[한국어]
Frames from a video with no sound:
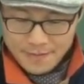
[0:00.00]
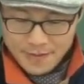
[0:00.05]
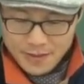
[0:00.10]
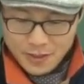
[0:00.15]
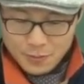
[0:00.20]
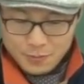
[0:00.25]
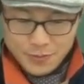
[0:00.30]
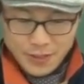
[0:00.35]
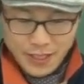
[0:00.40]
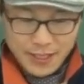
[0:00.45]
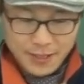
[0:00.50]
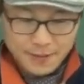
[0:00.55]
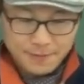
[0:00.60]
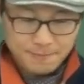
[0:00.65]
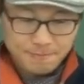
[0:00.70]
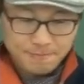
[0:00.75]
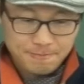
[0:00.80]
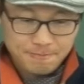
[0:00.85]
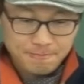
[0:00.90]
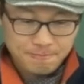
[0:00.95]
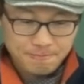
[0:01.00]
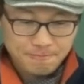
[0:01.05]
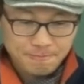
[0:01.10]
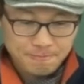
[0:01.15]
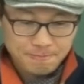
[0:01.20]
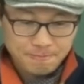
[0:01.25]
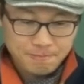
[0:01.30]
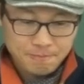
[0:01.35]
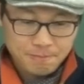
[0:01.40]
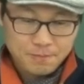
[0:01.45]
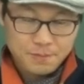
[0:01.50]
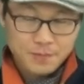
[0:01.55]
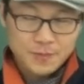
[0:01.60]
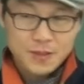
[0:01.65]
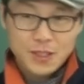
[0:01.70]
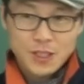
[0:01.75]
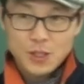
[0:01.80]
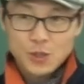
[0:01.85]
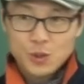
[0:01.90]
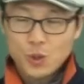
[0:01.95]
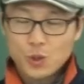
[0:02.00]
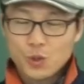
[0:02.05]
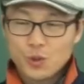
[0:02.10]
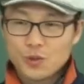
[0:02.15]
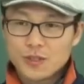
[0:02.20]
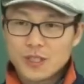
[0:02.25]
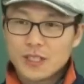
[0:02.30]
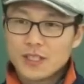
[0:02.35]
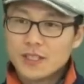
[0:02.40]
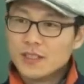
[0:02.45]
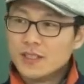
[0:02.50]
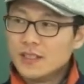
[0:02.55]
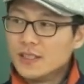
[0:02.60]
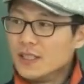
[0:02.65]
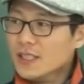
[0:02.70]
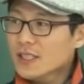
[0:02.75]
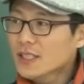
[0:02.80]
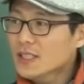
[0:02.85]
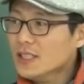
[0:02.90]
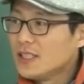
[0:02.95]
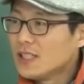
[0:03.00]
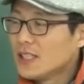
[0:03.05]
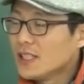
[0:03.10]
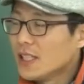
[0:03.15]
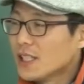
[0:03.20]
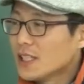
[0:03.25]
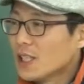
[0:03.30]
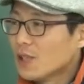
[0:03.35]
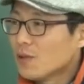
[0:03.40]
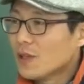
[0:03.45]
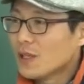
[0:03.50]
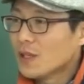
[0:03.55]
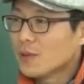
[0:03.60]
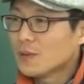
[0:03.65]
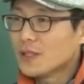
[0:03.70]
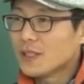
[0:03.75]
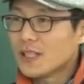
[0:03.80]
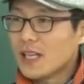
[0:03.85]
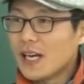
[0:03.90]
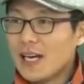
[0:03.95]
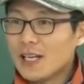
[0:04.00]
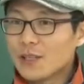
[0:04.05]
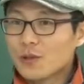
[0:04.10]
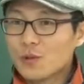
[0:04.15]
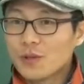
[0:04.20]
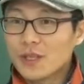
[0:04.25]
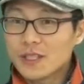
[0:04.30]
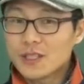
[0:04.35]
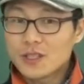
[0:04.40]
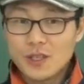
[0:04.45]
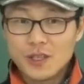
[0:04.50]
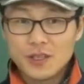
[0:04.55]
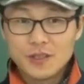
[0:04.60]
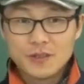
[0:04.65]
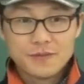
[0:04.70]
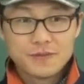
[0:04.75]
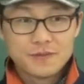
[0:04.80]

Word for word: 없다. 조동사는 인칭에 상관없이 다 똑같죠?